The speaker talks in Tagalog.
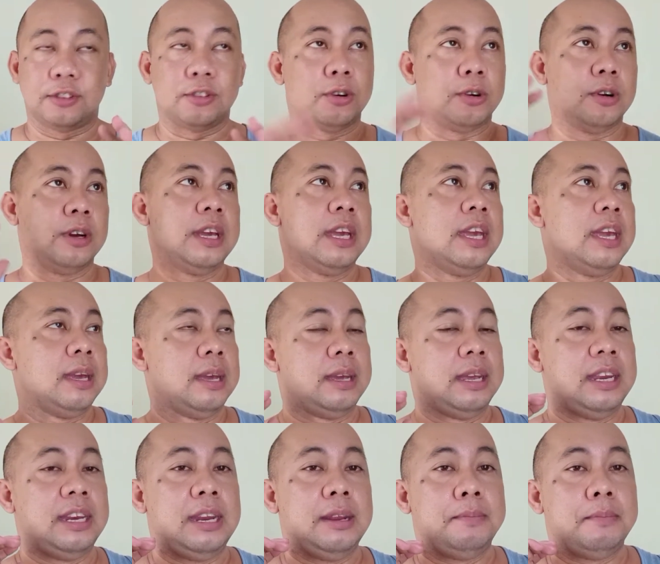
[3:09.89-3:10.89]
So,
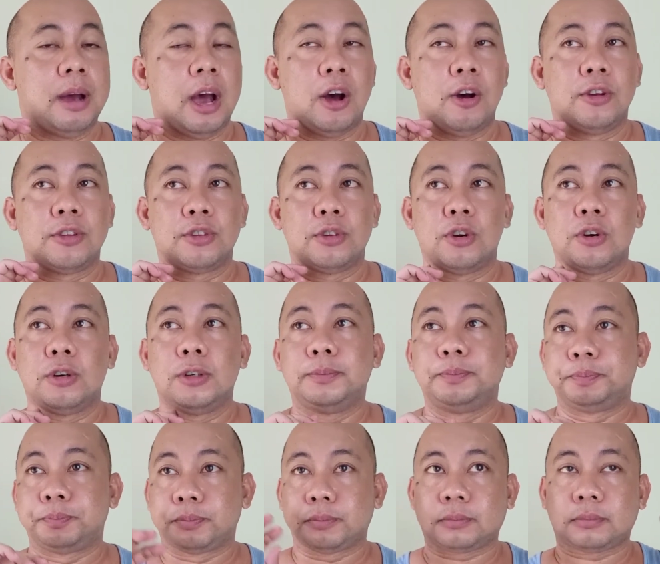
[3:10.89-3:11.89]
hindi, oh, so,